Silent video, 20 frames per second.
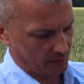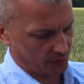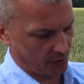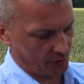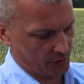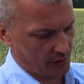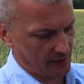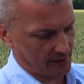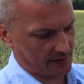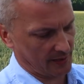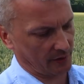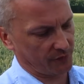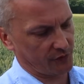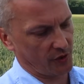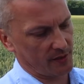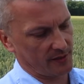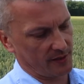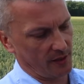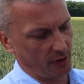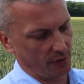To nie jest tak
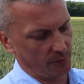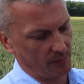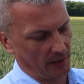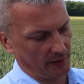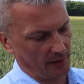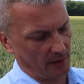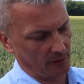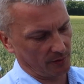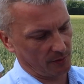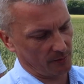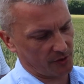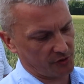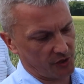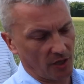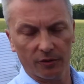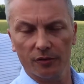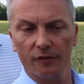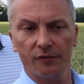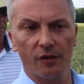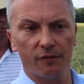wczesna odmiana. Ono ma
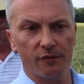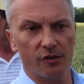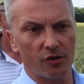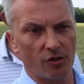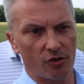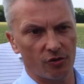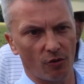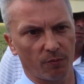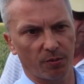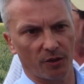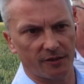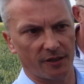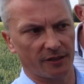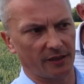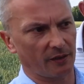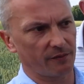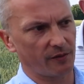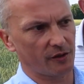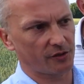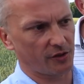ziarno w
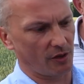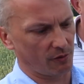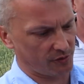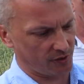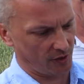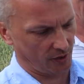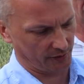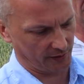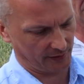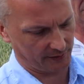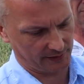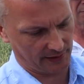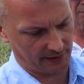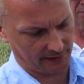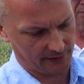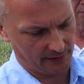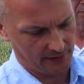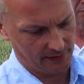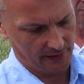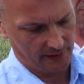90% wykształcone,
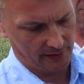tak?